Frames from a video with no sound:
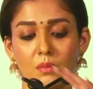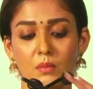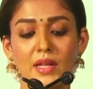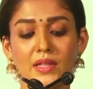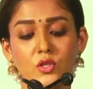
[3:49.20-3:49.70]

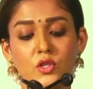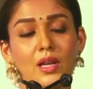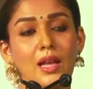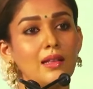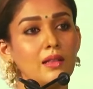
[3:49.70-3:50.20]

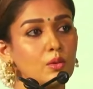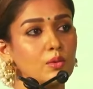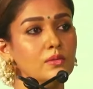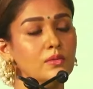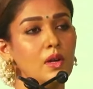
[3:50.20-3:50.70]
மென்ஸ்ட்ரல்
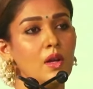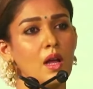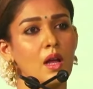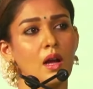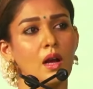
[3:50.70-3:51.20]
ஹெல்த்தும்
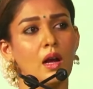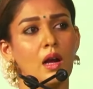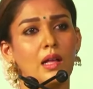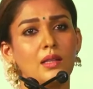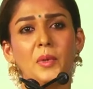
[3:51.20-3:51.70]

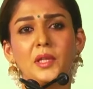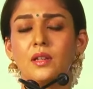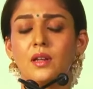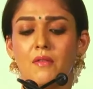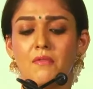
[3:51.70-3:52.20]
அது
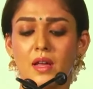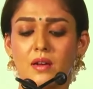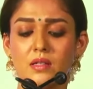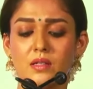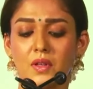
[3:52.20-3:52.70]
பற்றின
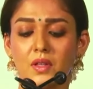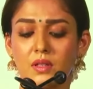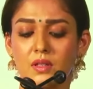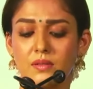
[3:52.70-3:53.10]
அவேர்னஸ் வந்து